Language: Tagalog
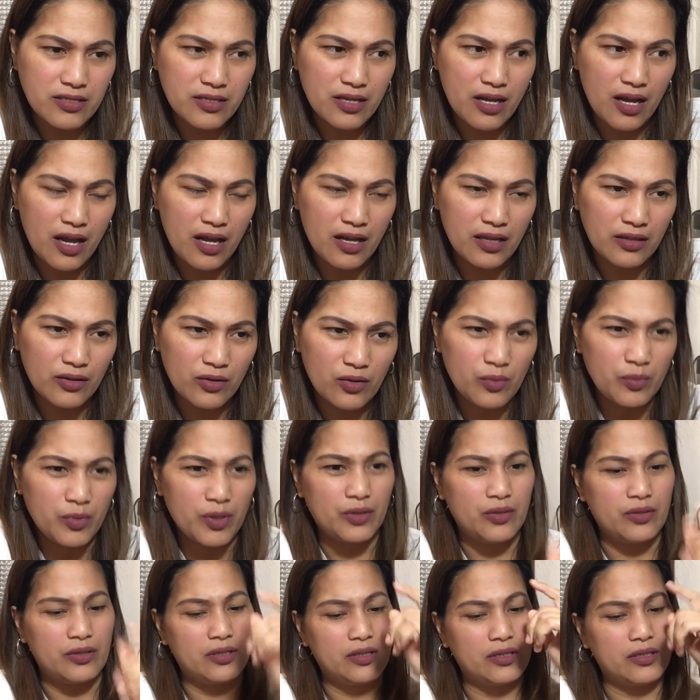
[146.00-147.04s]
Saan ko
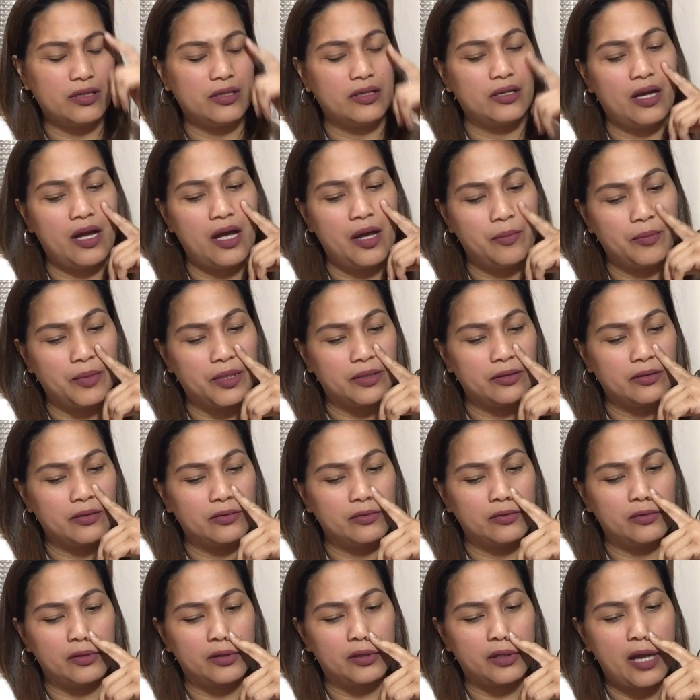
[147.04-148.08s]
ba ito nagagamit
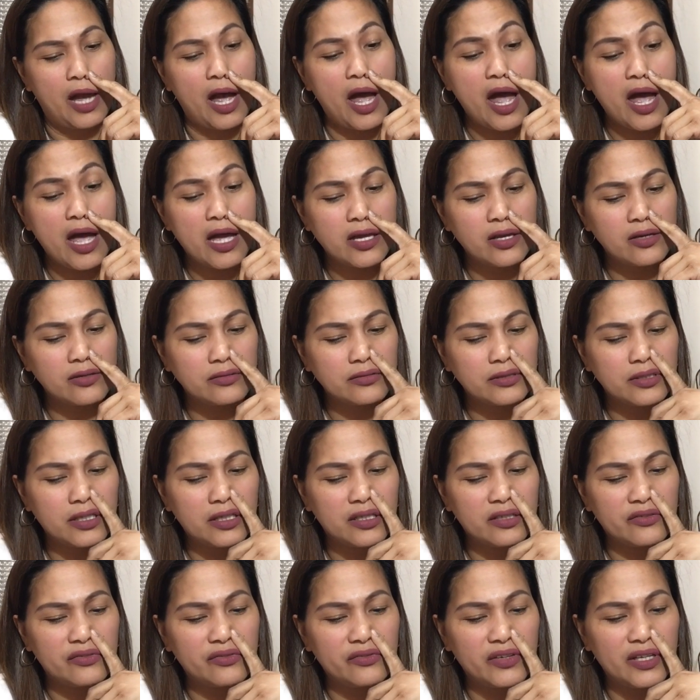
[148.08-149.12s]
noon? Ah, yung
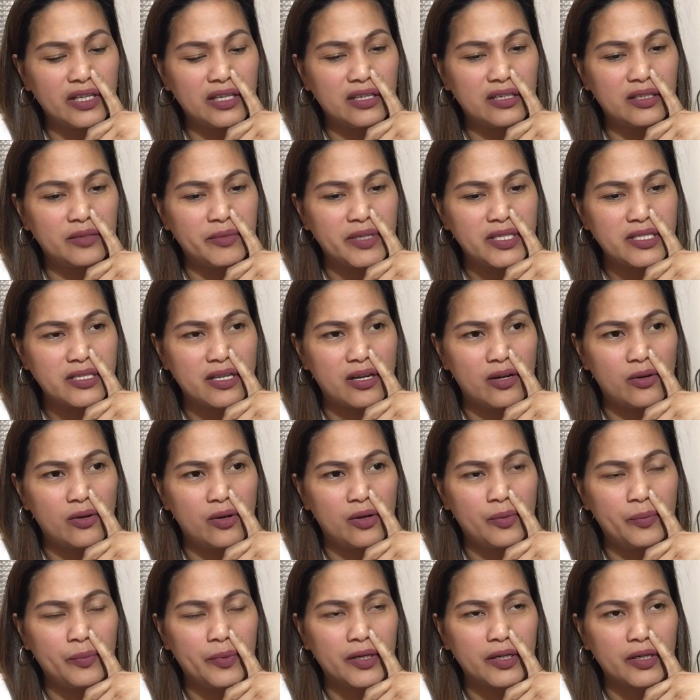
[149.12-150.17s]
nag-fill best
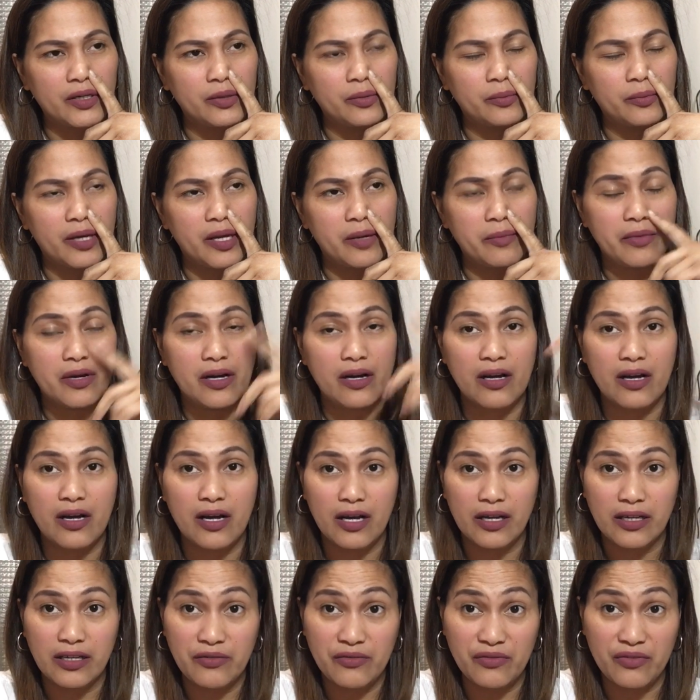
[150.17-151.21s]
ako pag yung may
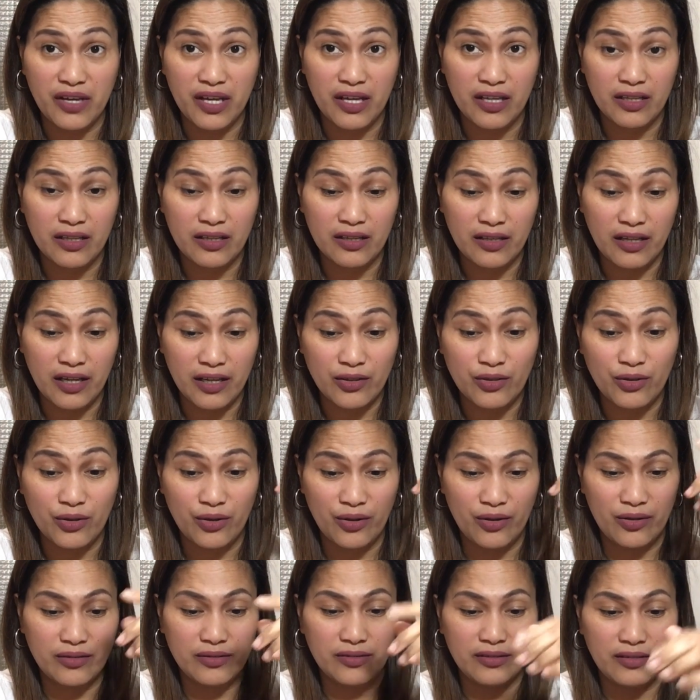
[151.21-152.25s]
mga event.
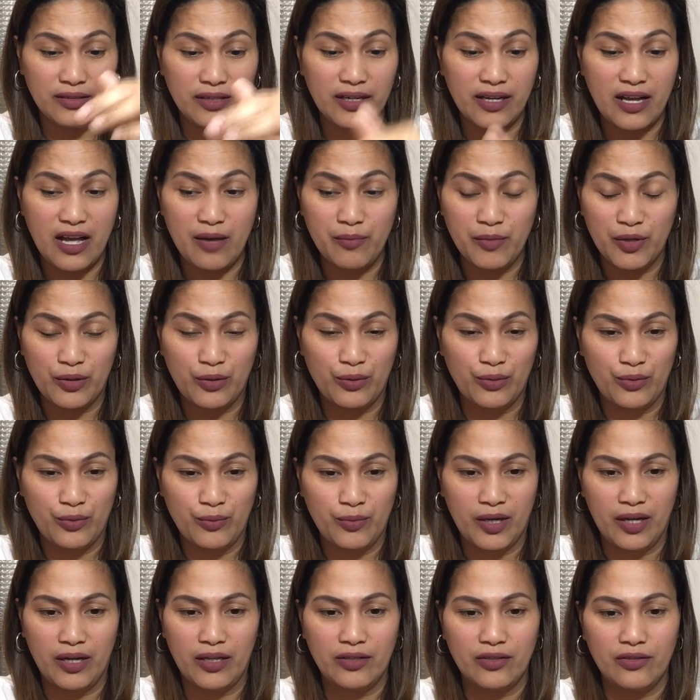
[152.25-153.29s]
Ito, nagamit ko
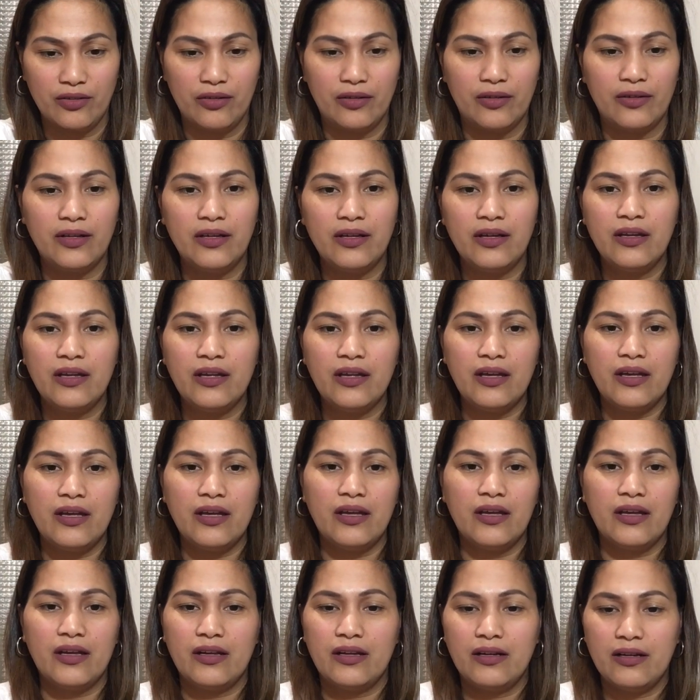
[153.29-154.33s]
itong mga to.
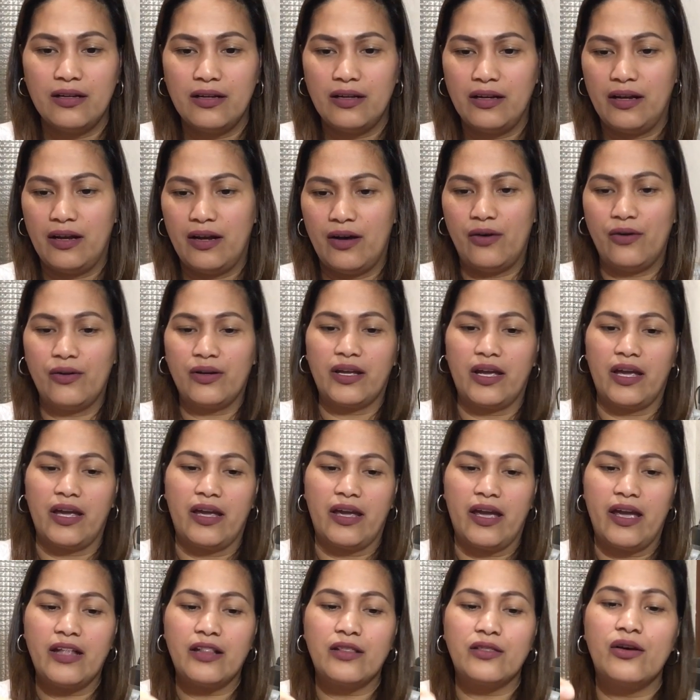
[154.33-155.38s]
Okay,
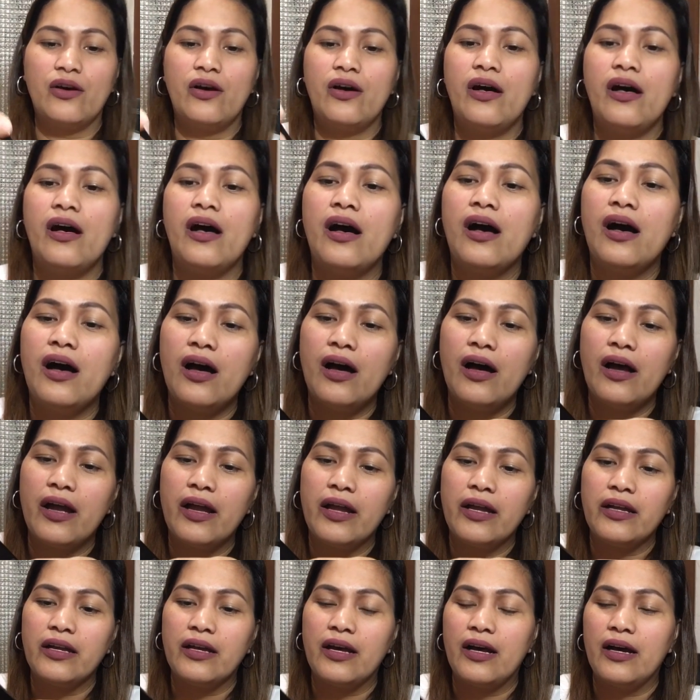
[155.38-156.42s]
ito
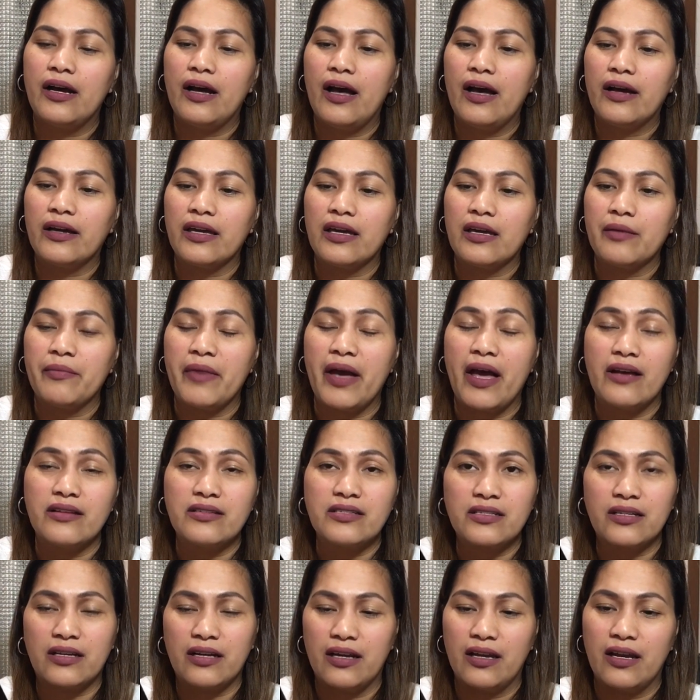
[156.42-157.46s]
ay ang aking
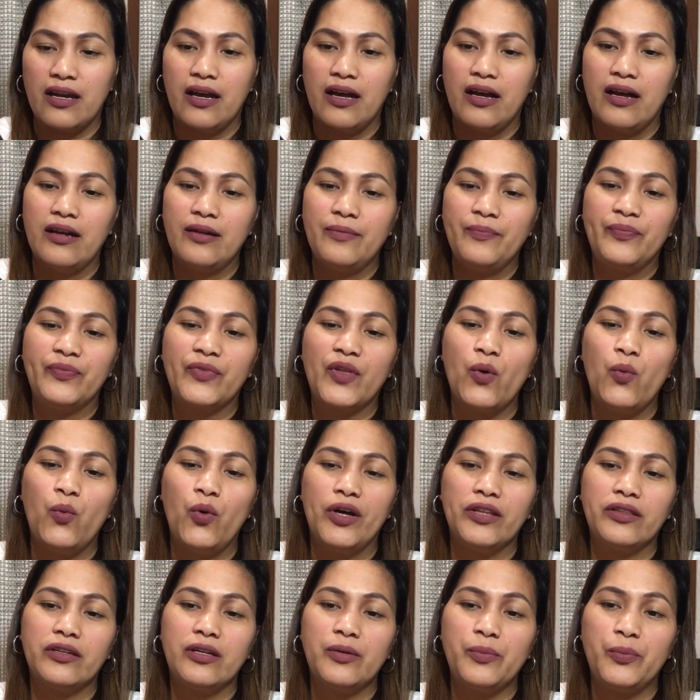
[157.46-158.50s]
mascara.
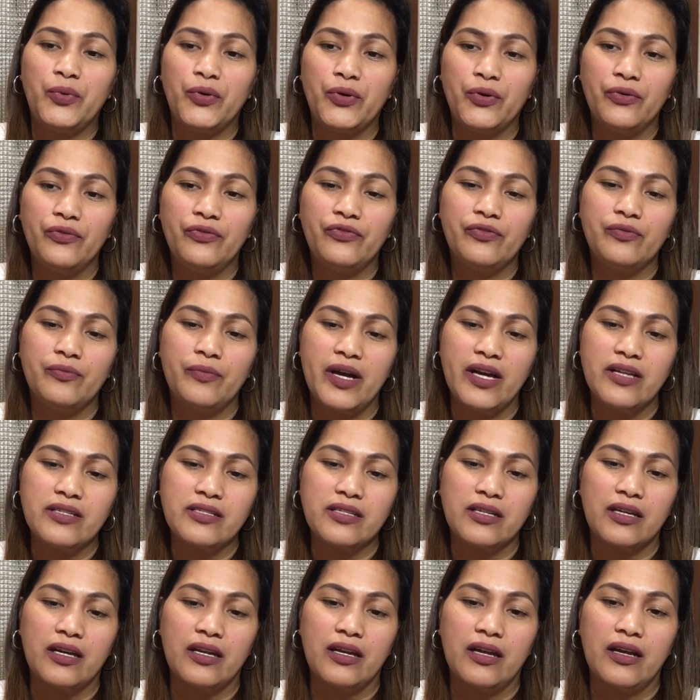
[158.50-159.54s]
Waterproof
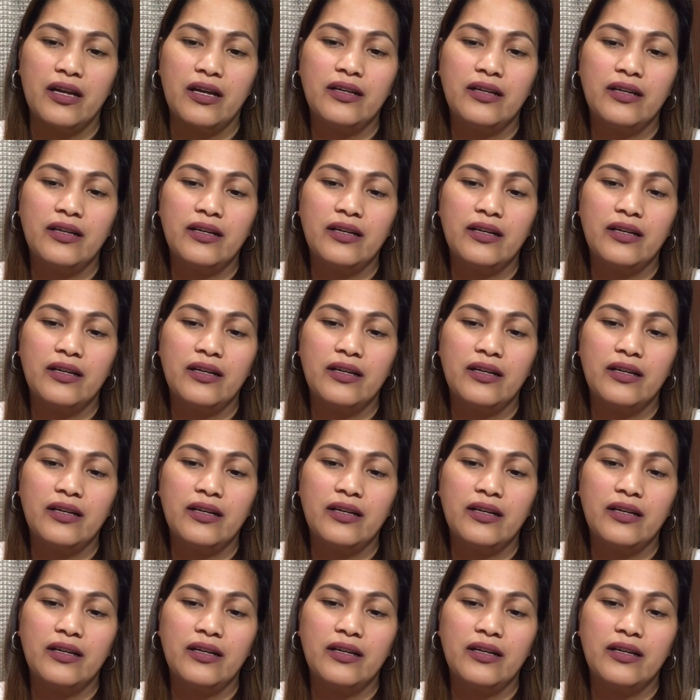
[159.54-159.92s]
mascara.